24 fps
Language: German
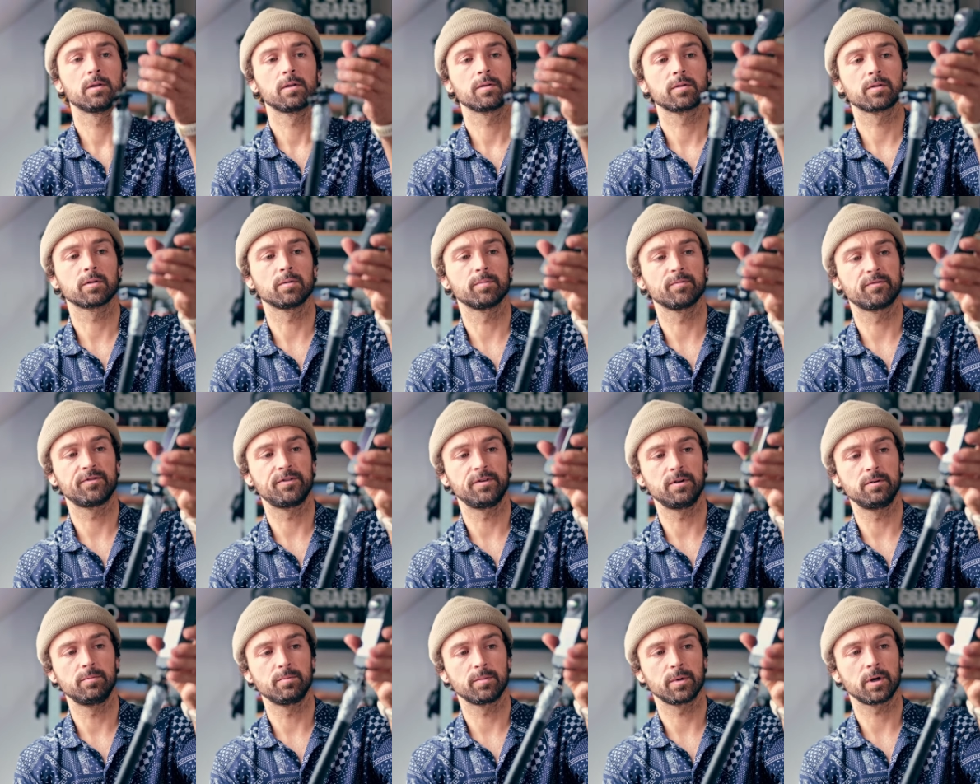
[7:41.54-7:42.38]
zum
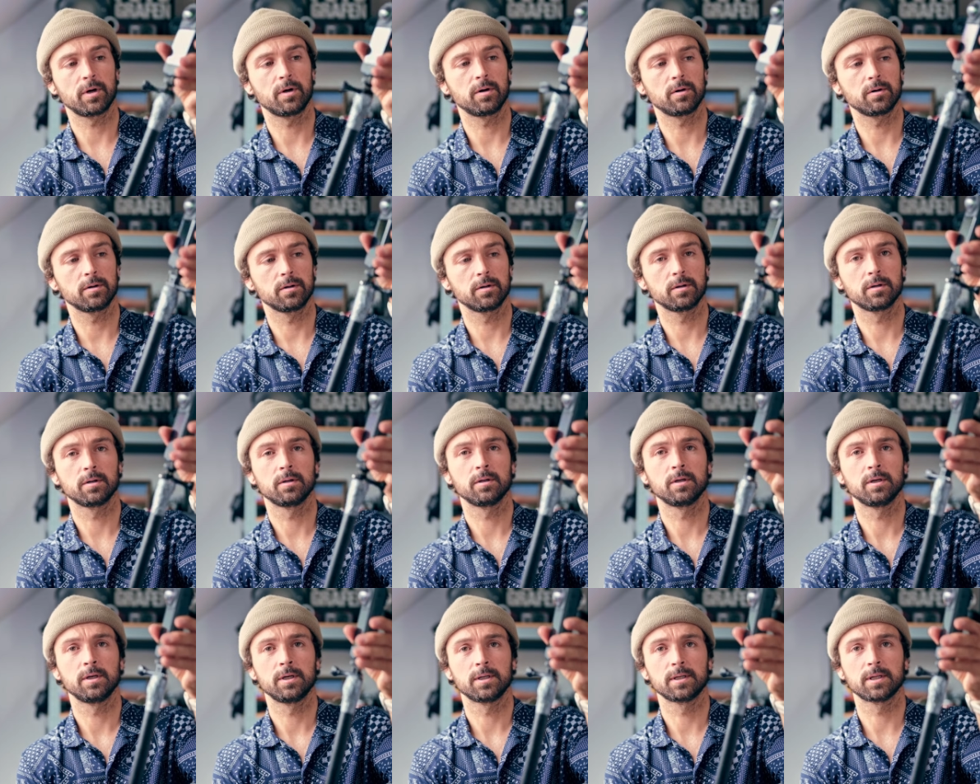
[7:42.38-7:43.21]
Filmen brauche,
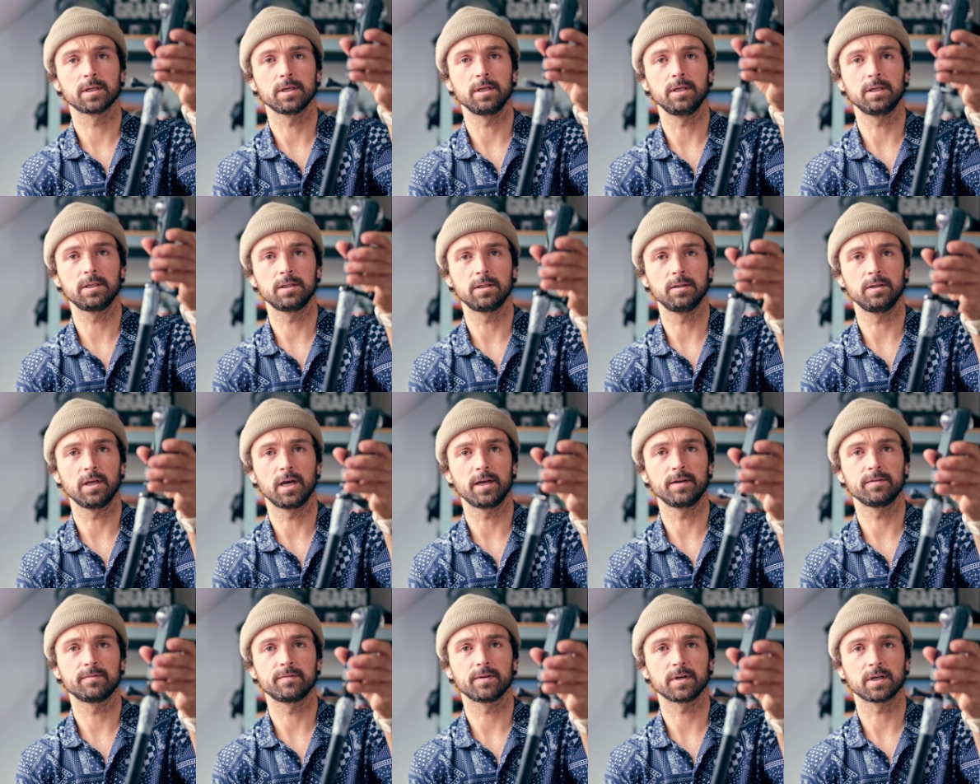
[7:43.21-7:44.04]
drehe ich die
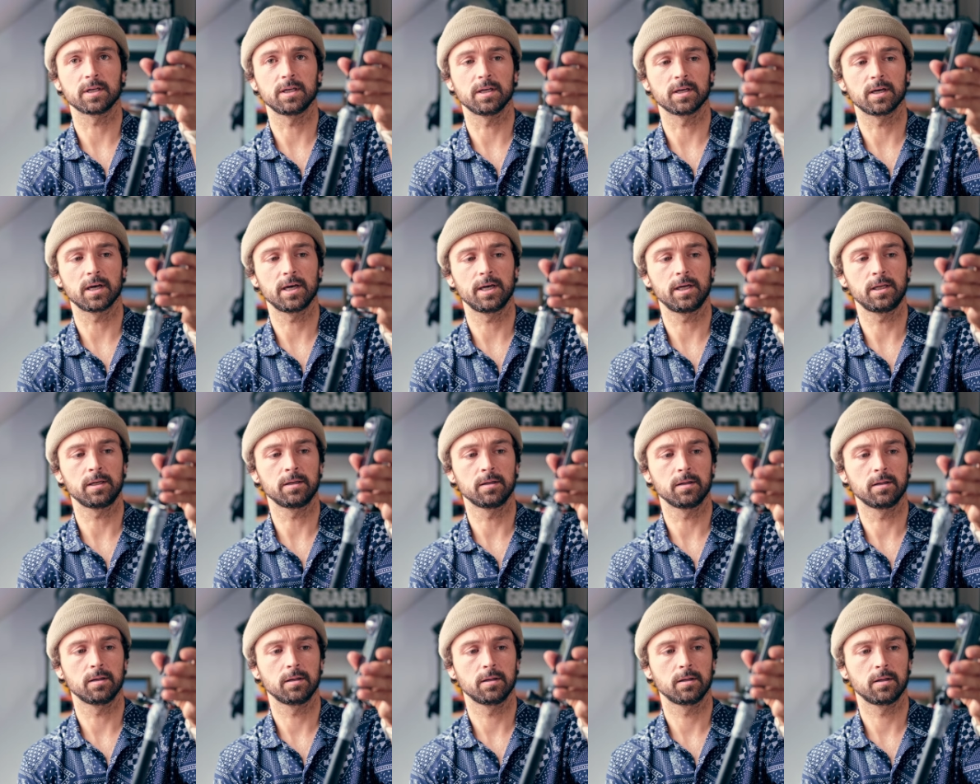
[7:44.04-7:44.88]
einfach hier rein.
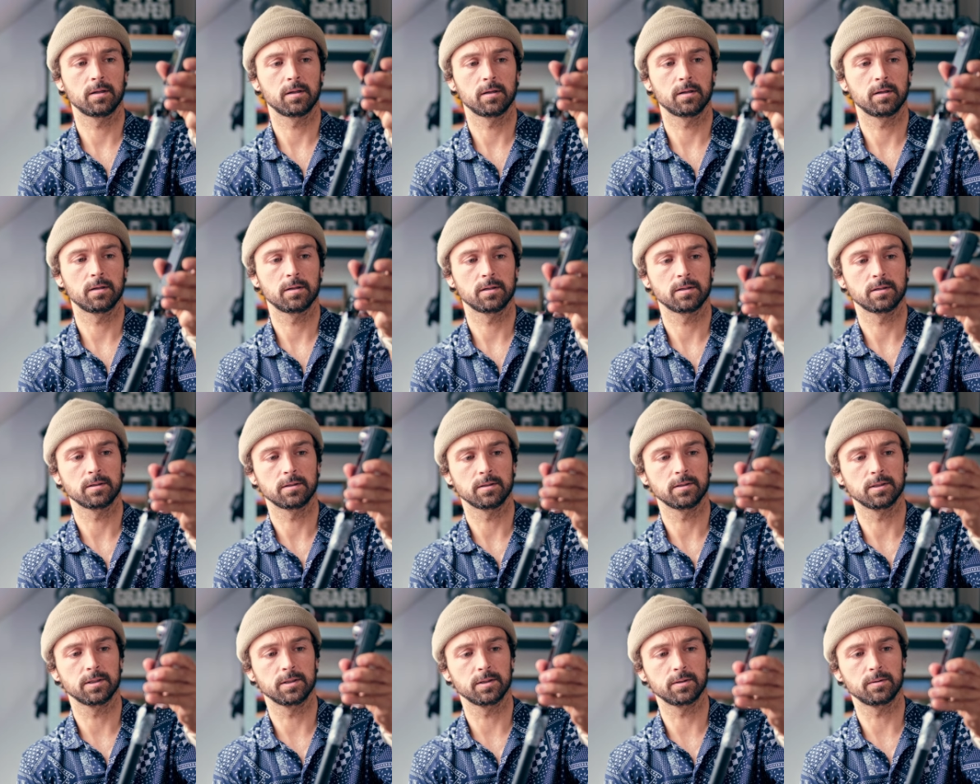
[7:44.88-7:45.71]

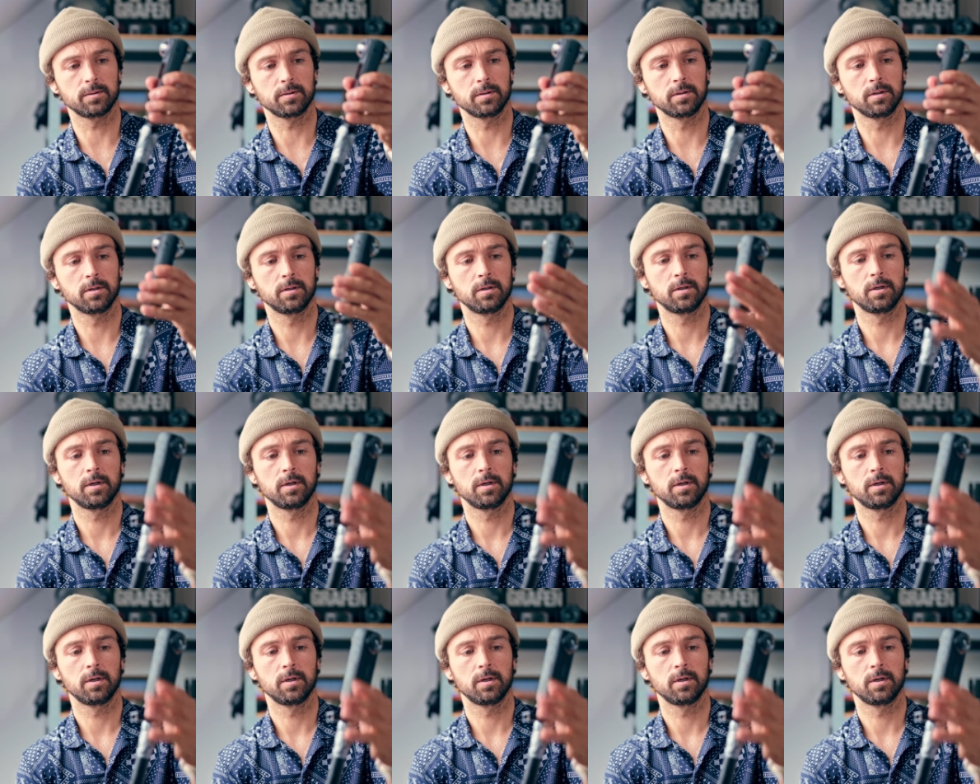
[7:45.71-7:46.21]
So,